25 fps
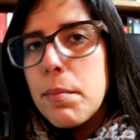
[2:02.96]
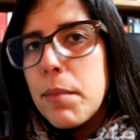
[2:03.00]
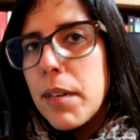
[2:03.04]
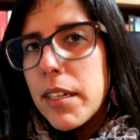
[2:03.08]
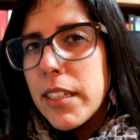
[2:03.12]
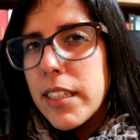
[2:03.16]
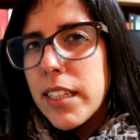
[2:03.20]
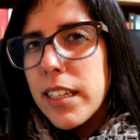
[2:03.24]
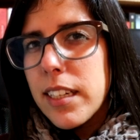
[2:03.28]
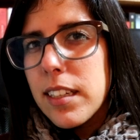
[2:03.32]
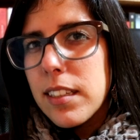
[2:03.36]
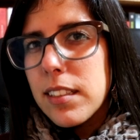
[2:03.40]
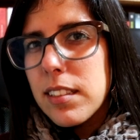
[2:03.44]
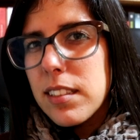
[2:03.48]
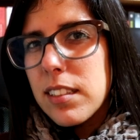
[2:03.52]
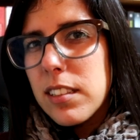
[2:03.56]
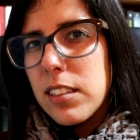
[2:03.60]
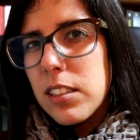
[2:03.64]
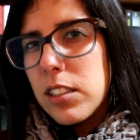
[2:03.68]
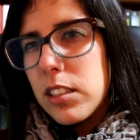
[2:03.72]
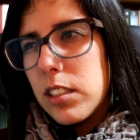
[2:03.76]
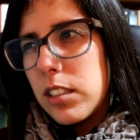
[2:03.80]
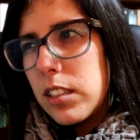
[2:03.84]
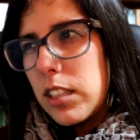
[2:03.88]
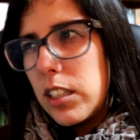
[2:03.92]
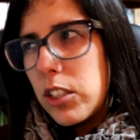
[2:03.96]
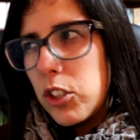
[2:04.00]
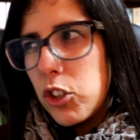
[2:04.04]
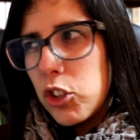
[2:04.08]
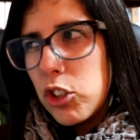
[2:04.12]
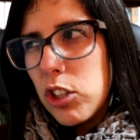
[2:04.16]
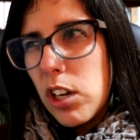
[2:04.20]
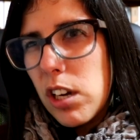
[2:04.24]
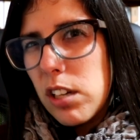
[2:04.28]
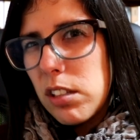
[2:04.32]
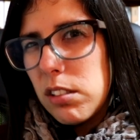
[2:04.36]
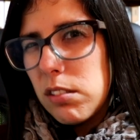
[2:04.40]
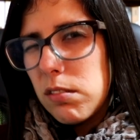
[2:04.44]
América
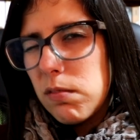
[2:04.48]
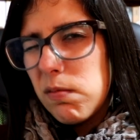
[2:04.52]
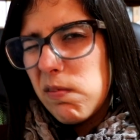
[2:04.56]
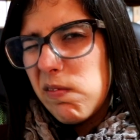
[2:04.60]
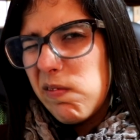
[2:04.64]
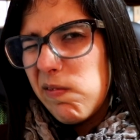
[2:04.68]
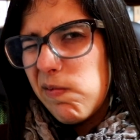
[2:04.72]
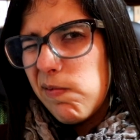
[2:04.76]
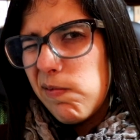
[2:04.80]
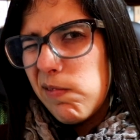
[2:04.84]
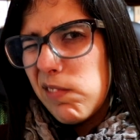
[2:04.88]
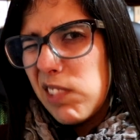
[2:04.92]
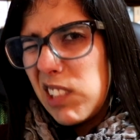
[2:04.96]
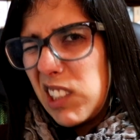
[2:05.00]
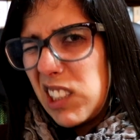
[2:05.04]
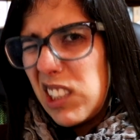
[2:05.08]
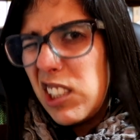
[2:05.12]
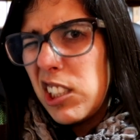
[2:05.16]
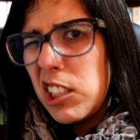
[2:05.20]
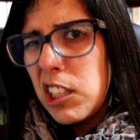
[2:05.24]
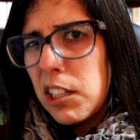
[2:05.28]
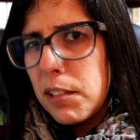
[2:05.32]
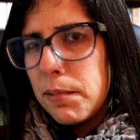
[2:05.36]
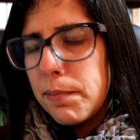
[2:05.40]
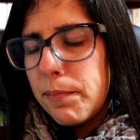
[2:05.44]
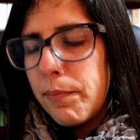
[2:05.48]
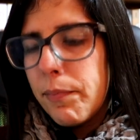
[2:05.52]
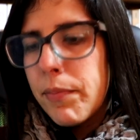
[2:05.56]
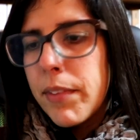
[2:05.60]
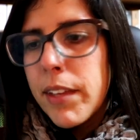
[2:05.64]
Singer, Singer?